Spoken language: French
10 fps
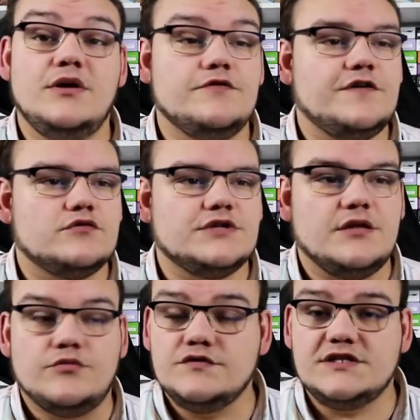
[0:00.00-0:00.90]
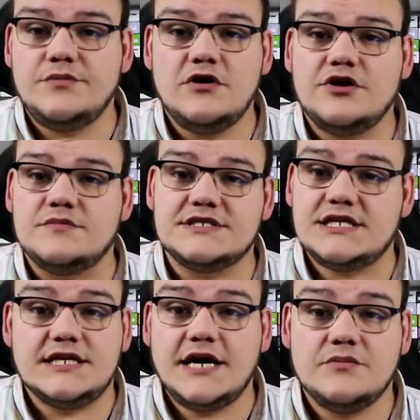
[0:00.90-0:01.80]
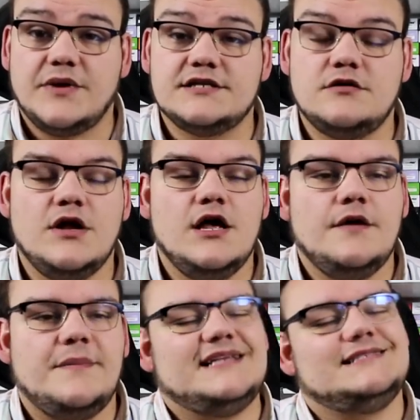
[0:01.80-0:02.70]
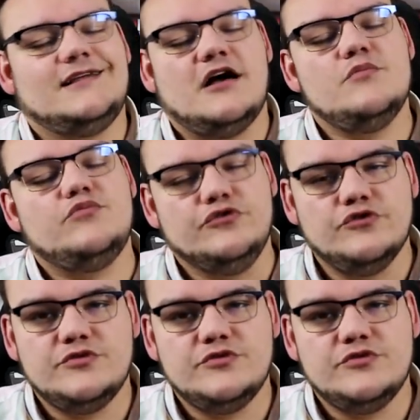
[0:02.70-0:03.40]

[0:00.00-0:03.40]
bah, le fait qu'on ait des bons staples comme Skill Drain par exemple, bah, c'est quand même plutôt